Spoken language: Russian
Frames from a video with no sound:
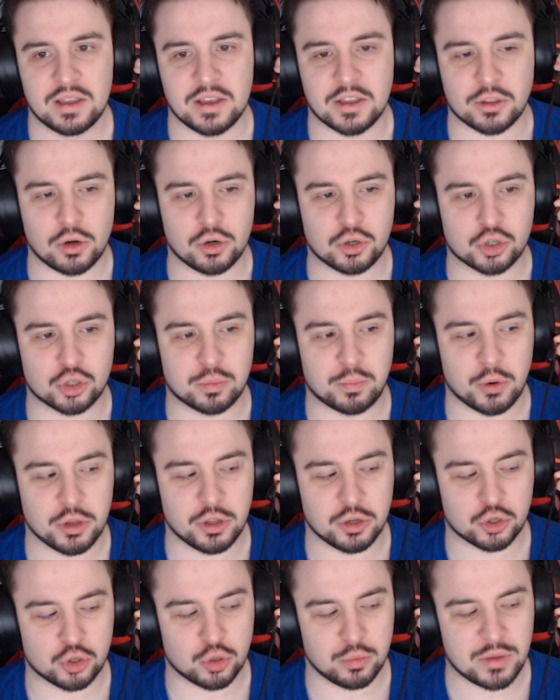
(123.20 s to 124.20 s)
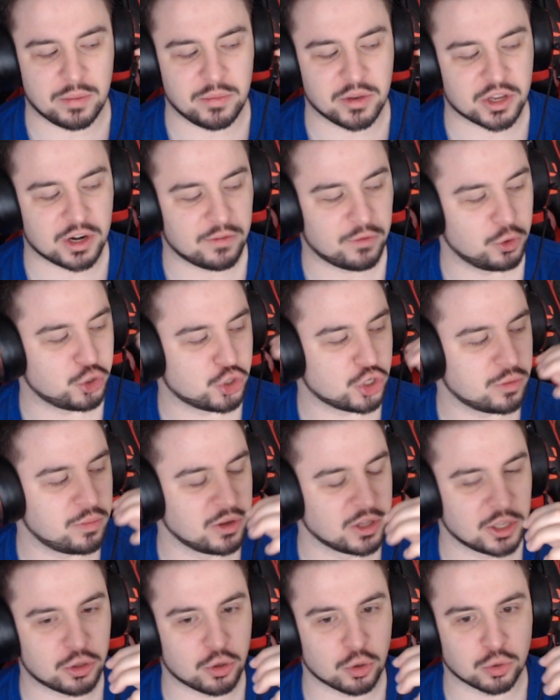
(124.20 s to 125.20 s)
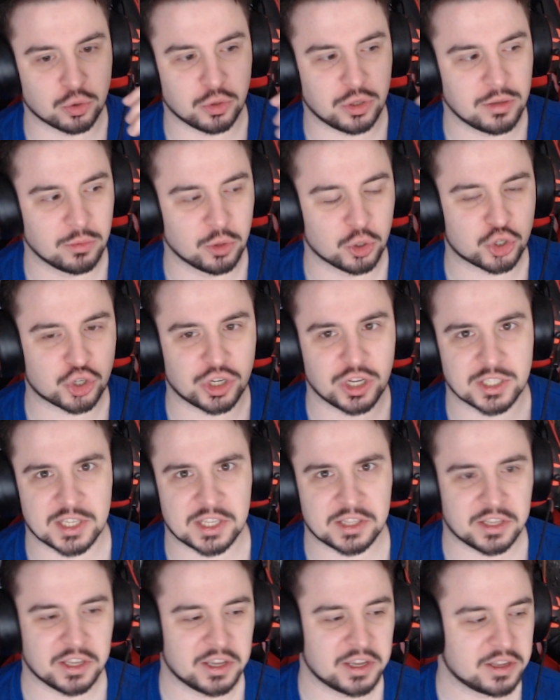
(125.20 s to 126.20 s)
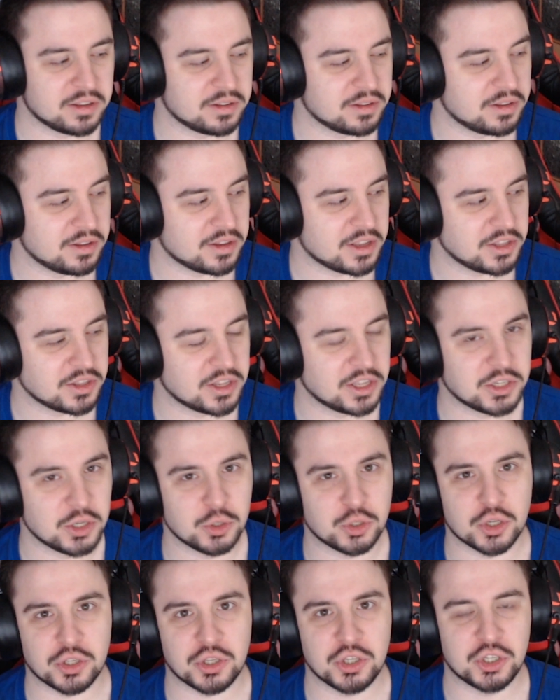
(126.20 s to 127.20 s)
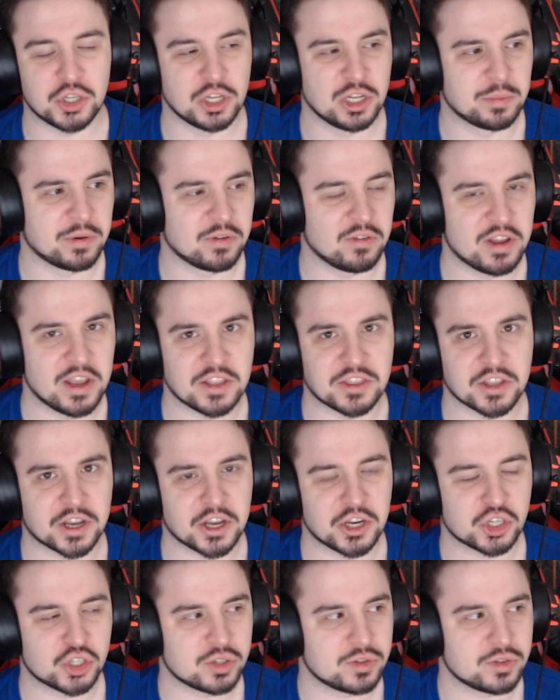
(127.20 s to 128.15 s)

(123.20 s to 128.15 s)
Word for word: Я только что понял, что у меня микрофончик был отогнут немножко назад. Я надеюсь, это не сильно повлияет на качество